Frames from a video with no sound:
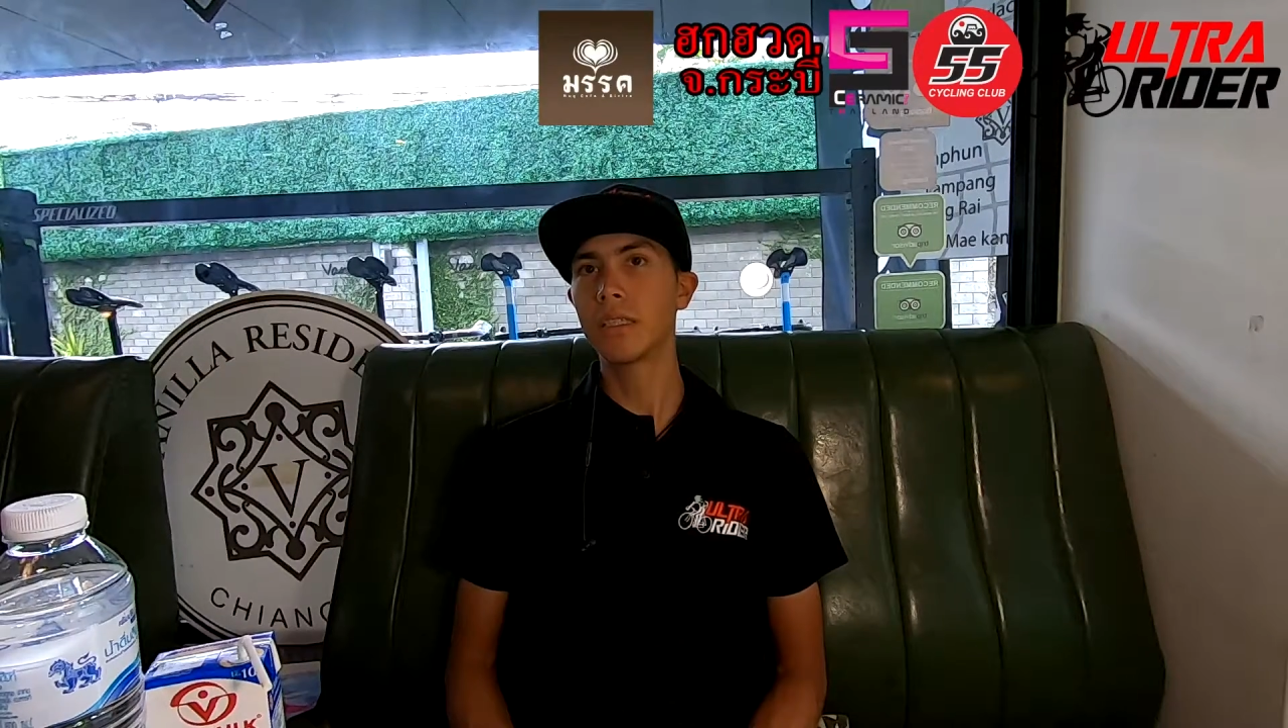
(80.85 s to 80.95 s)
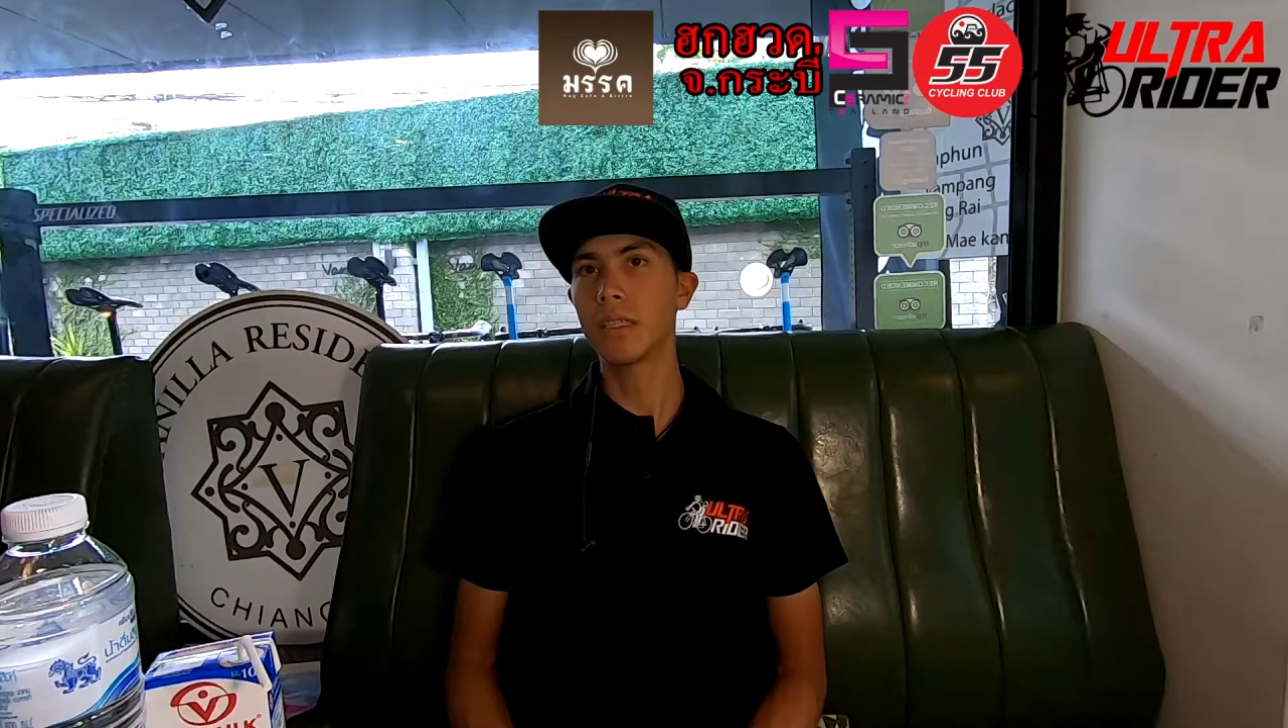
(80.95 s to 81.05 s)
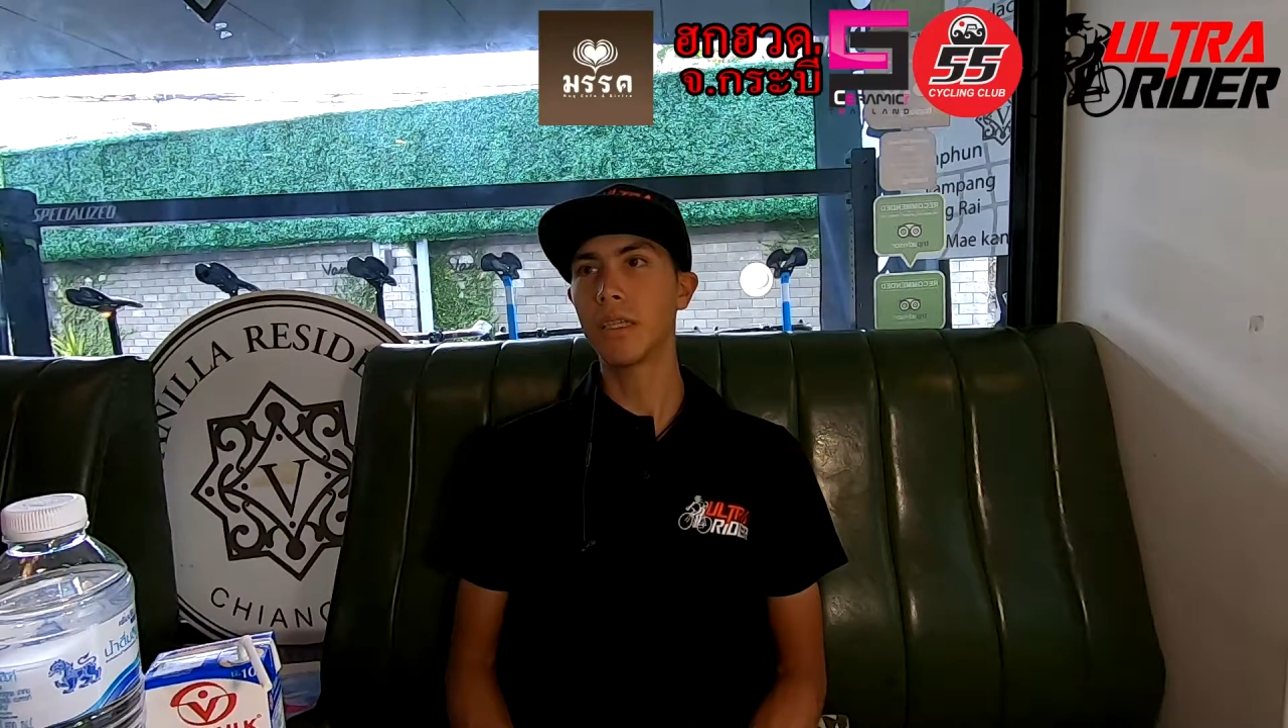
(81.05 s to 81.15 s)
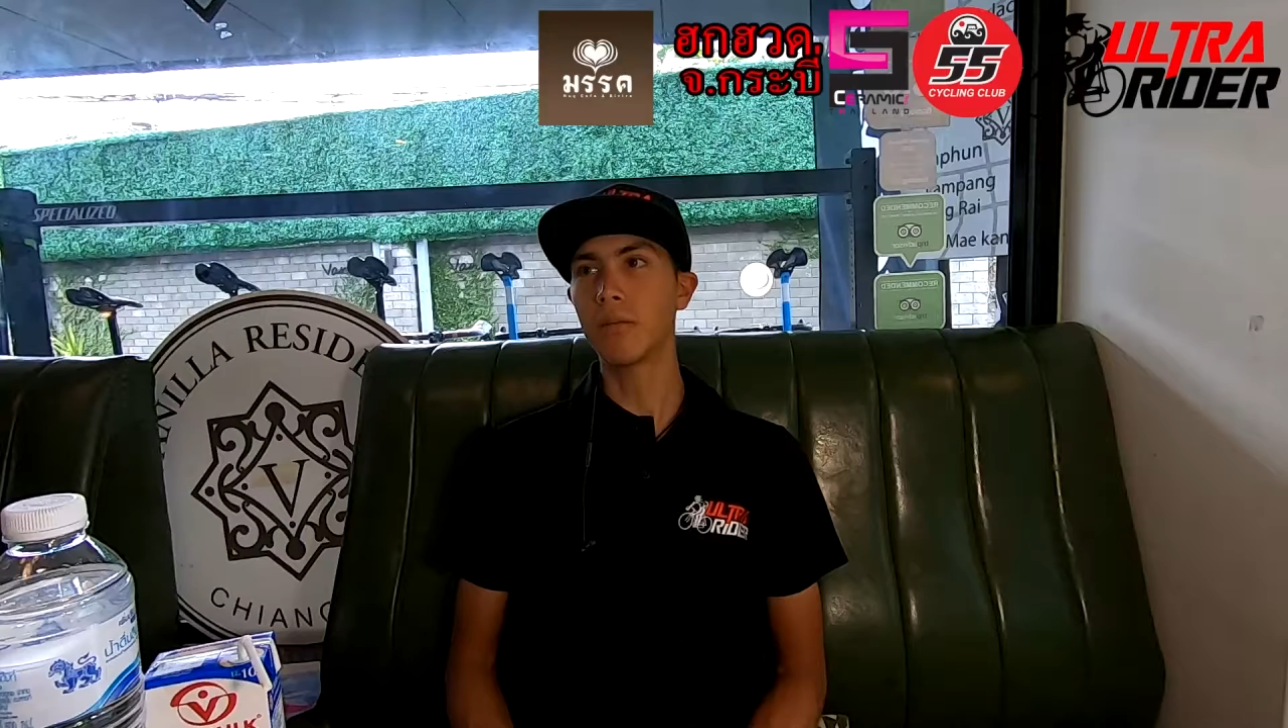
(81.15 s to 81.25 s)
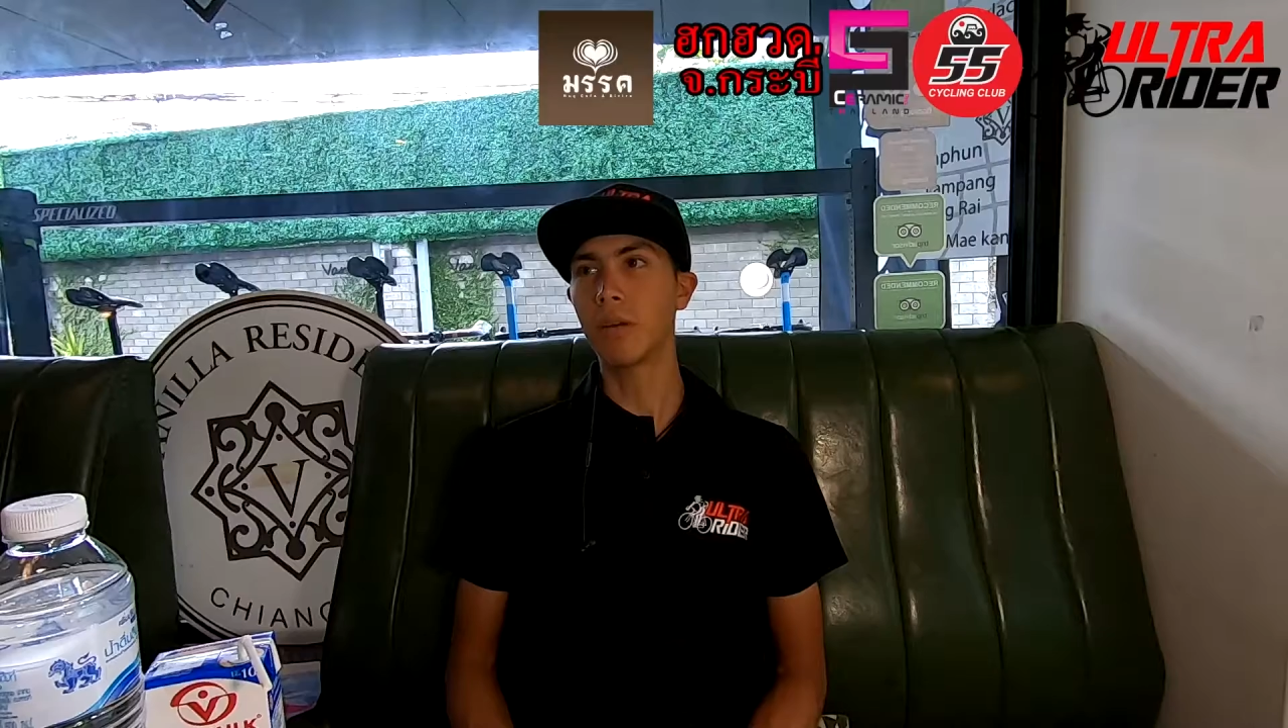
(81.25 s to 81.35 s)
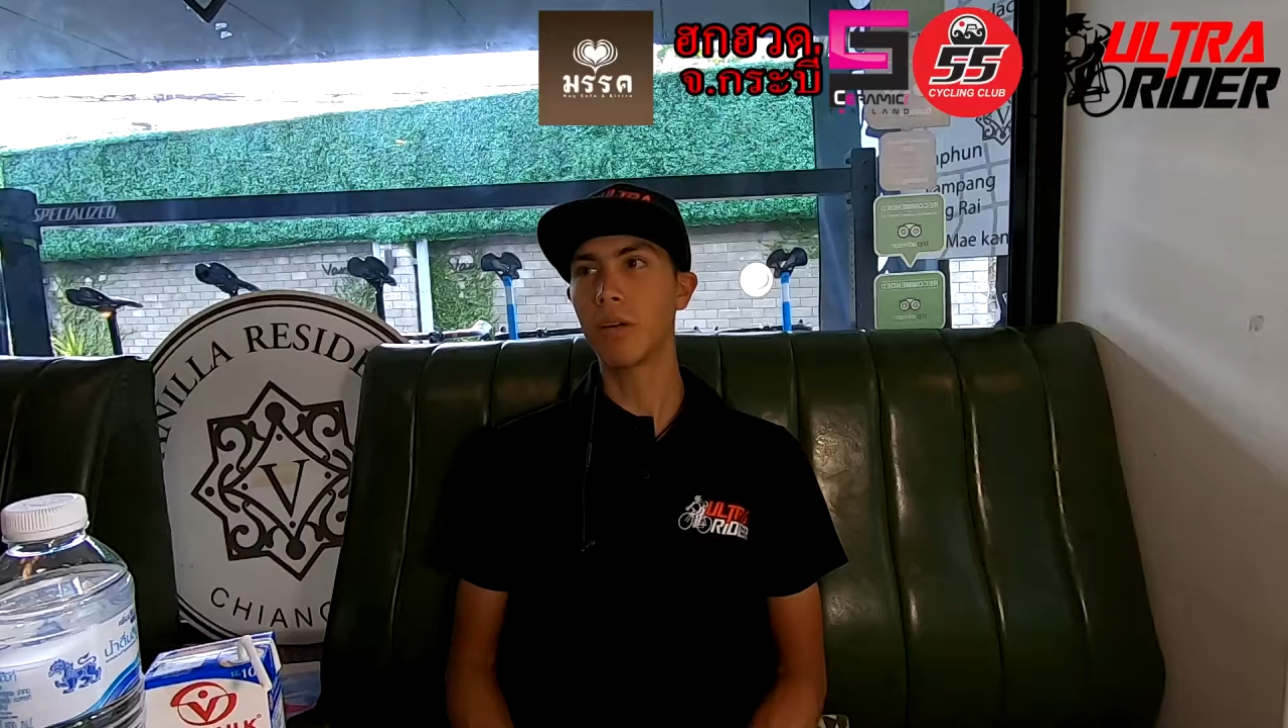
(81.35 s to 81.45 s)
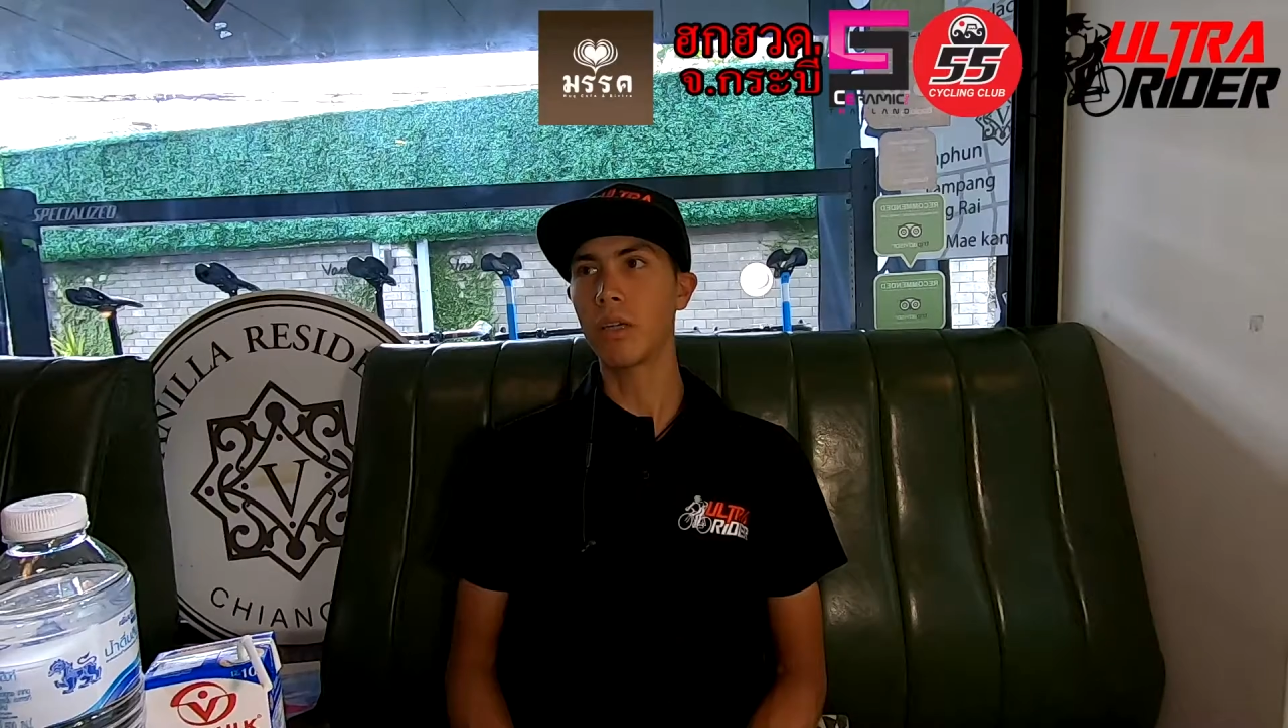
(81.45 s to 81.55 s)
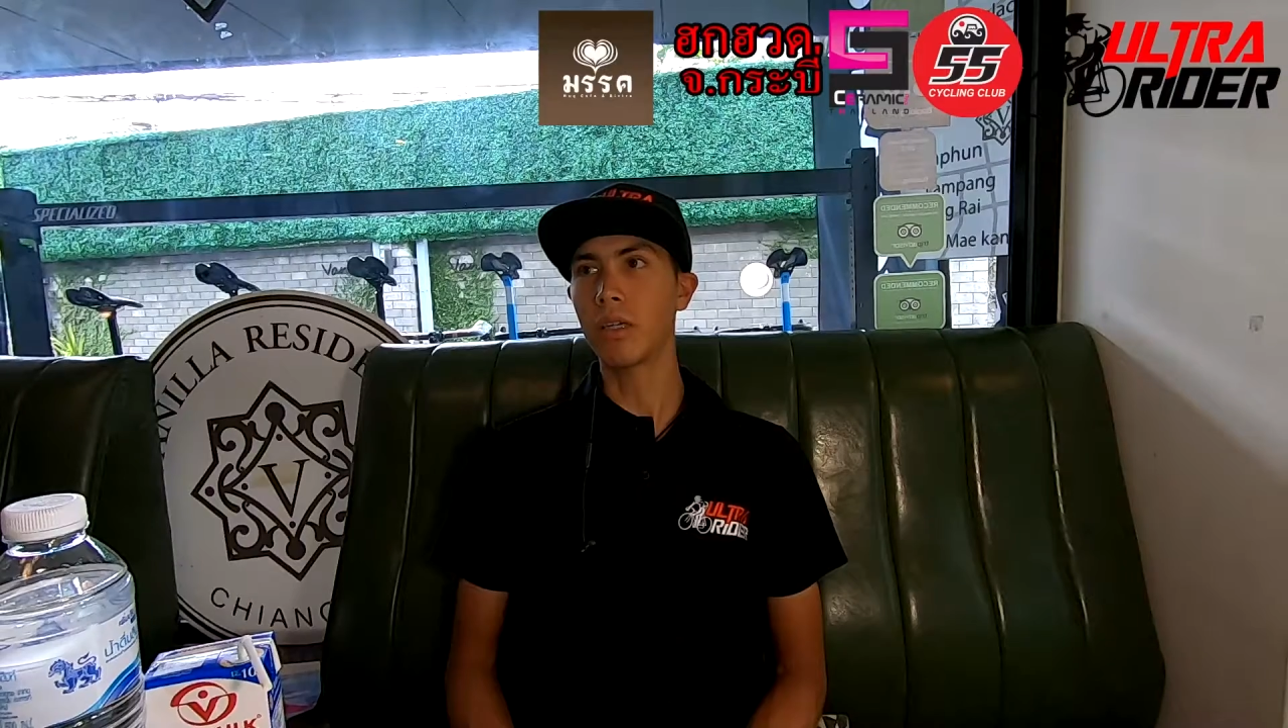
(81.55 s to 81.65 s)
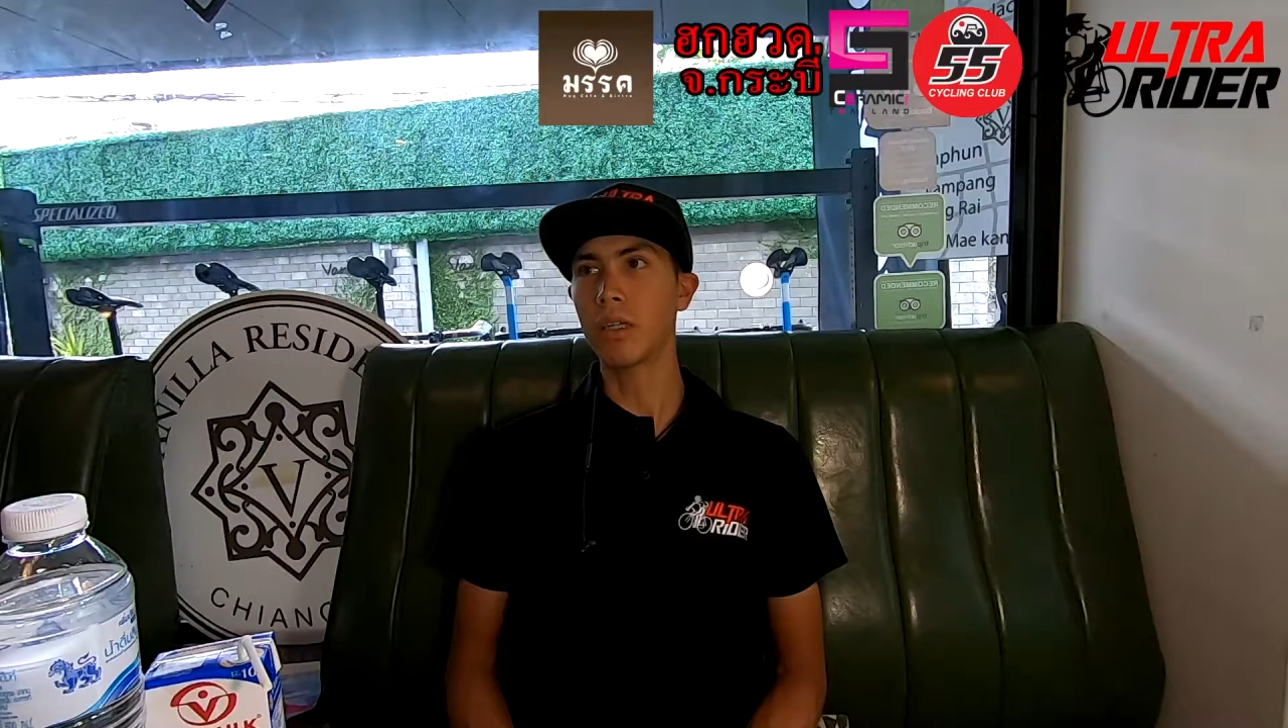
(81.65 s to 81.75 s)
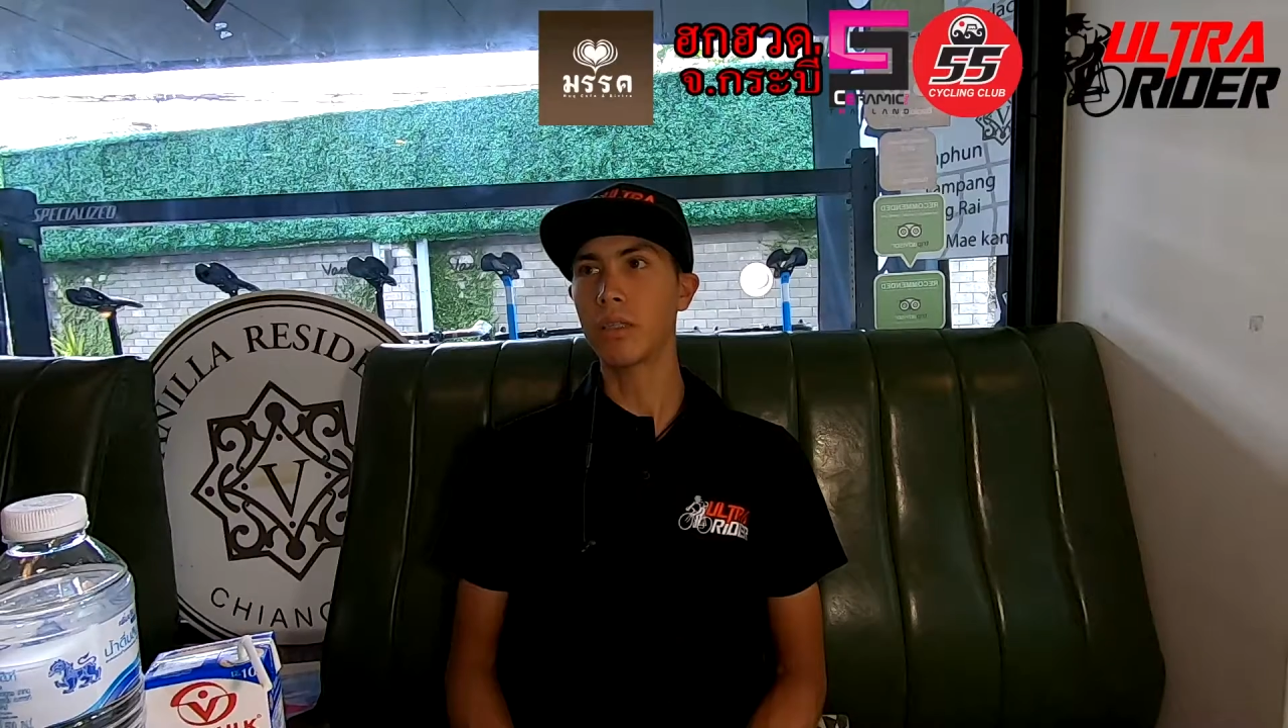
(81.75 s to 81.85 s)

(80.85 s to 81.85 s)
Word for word: นะครับเราก็